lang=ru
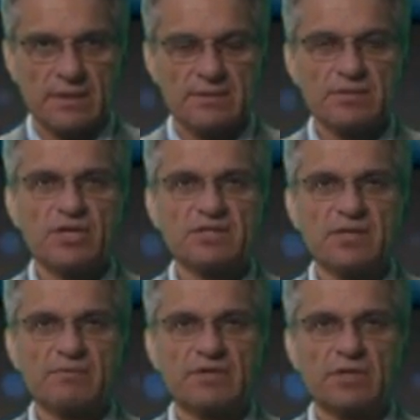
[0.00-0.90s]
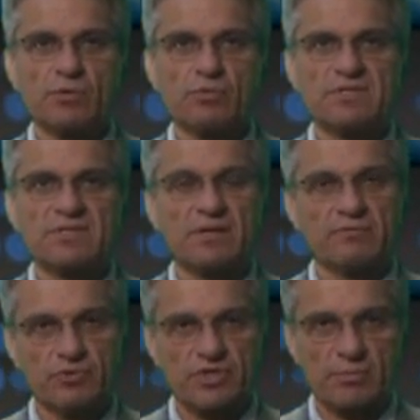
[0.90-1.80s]
Сейчас евро торгуется
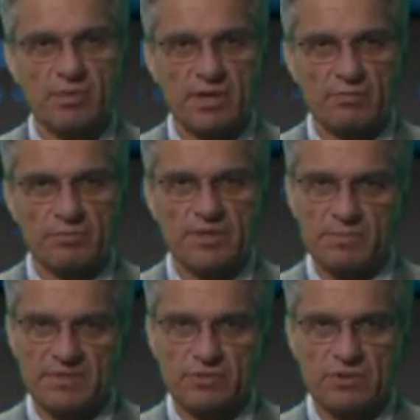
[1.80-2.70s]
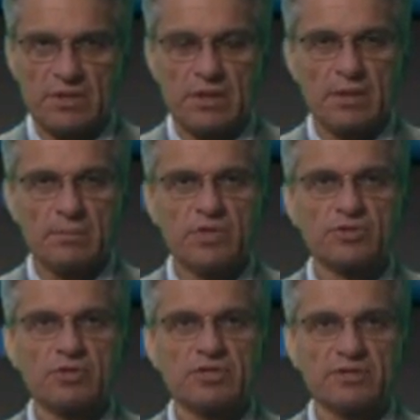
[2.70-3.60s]
в узком боковом диапазоне
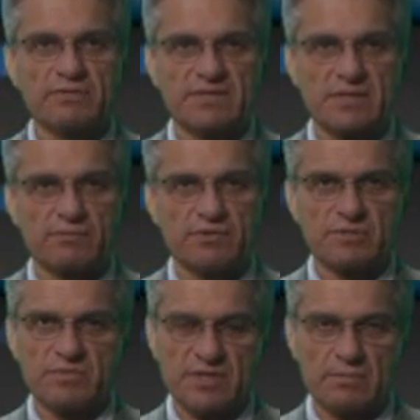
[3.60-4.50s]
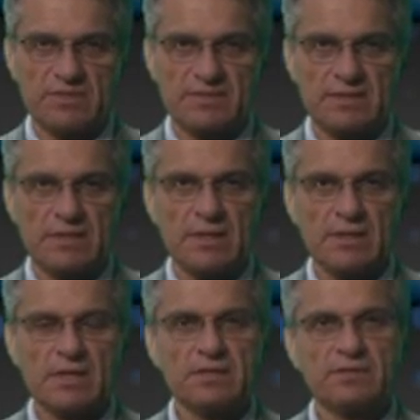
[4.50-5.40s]
между 1.2870
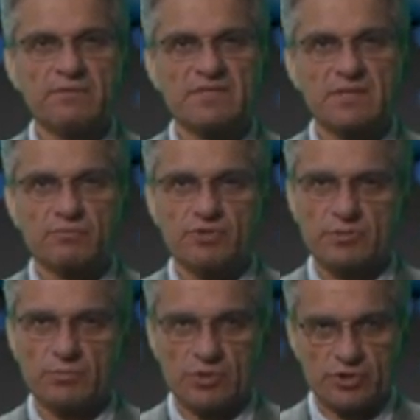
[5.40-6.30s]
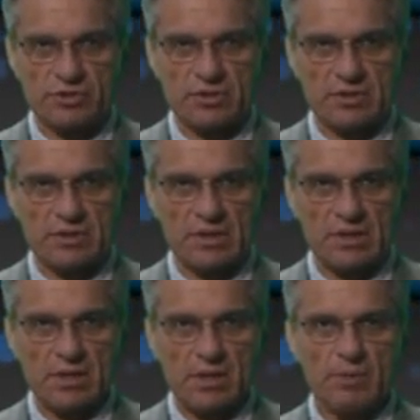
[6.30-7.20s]
и 1.2804.
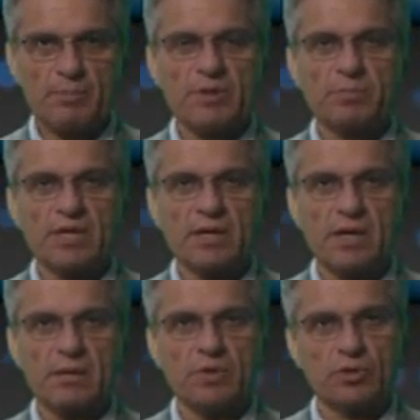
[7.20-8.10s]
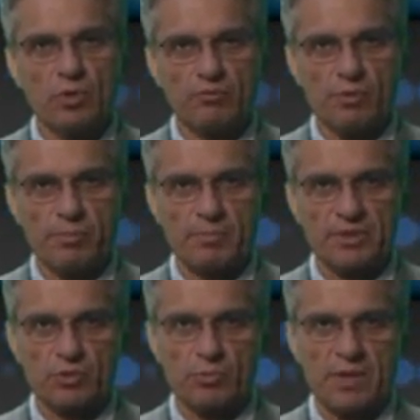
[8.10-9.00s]
Мы предполагаем новую
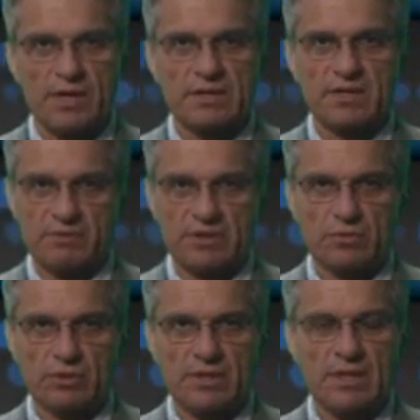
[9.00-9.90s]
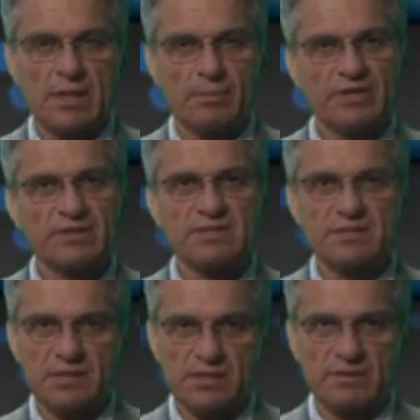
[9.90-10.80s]
попытку пары евро-доллар
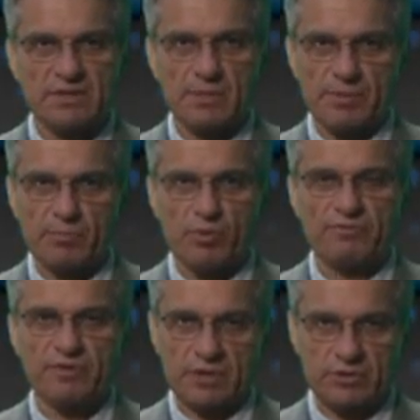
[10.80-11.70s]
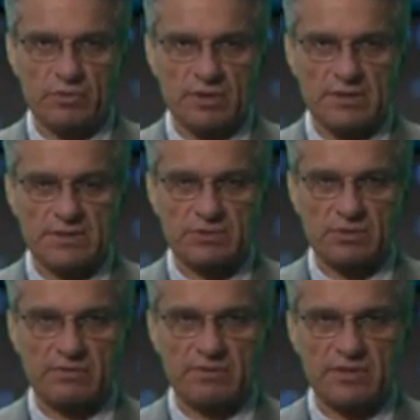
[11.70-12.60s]
протестировать на пробой верхнюю границу
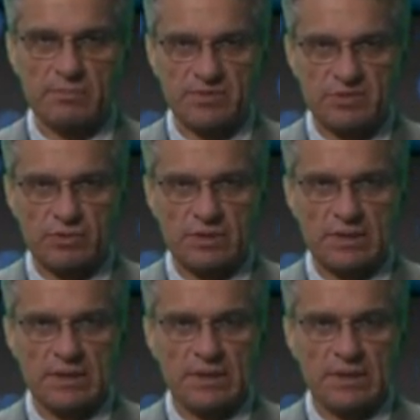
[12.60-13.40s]
этого диапазона.